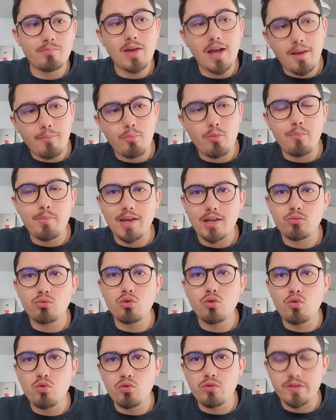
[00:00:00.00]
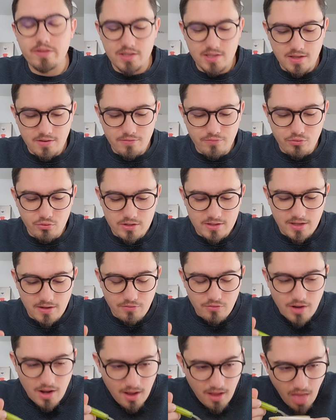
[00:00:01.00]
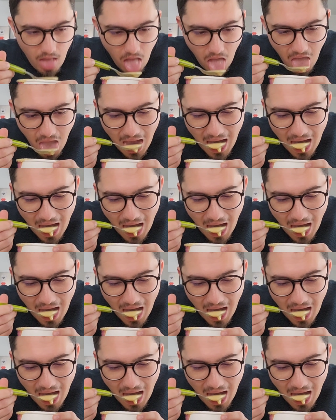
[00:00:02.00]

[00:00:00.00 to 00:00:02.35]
un peu perdu le goût aussi, il faut le savoir.